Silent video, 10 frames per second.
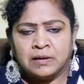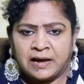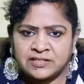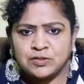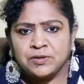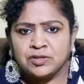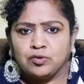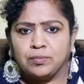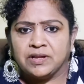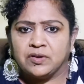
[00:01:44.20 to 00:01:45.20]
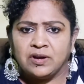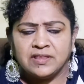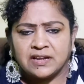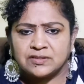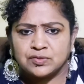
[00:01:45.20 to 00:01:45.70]
அரசு மருத்துவமனையோ
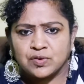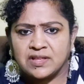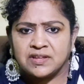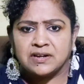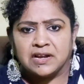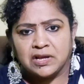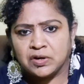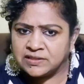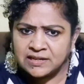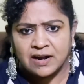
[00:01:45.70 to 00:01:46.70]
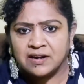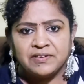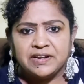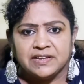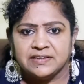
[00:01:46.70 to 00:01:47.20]
அல்லது அரசு சுகாதார நிலையங்களை தான் நாட
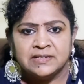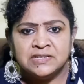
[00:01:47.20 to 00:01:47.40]
வேண்டிய